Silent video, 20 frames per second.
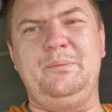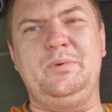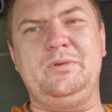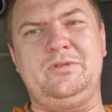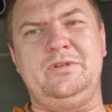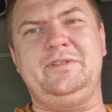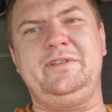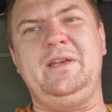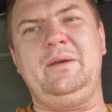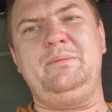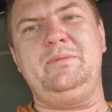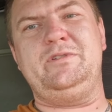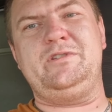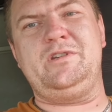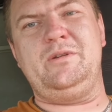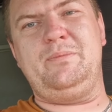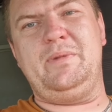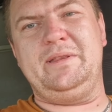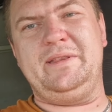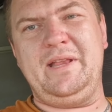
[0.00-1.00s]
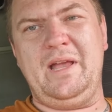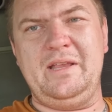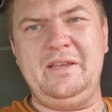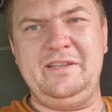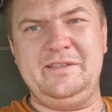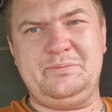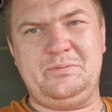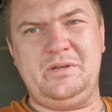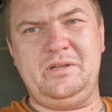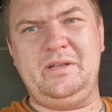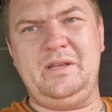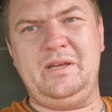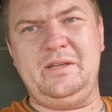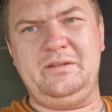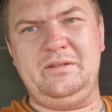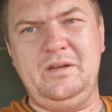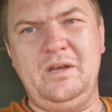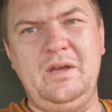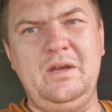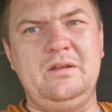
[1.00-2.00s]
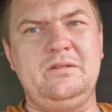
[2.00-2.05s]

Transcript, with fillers: bo czasami trzeba taniej sprzedać,